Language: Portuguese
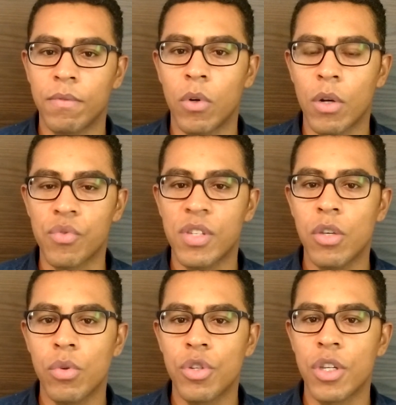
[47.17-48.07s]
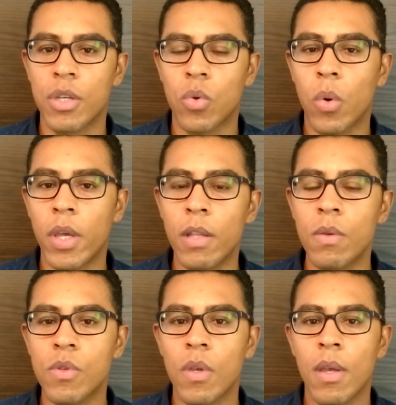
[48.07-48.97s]
Foram cinco dias
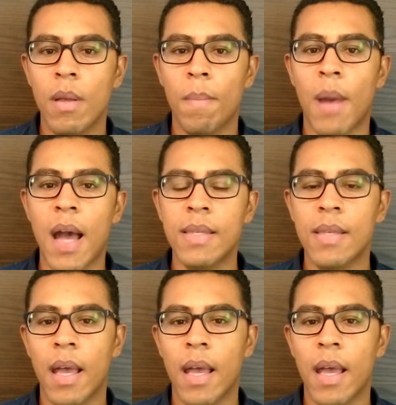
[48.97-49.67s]
corridos, mas